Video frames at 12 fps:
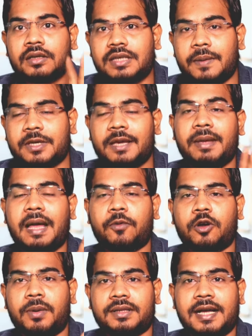जबकि मैं
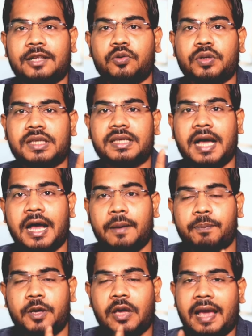आपको बता दूं कि यहाँ
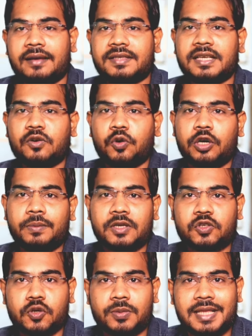पे ऐसी कोई
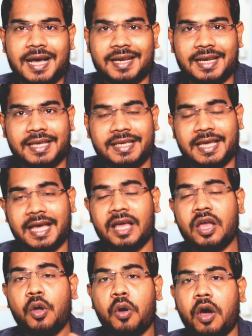भी सुविधा नहीं है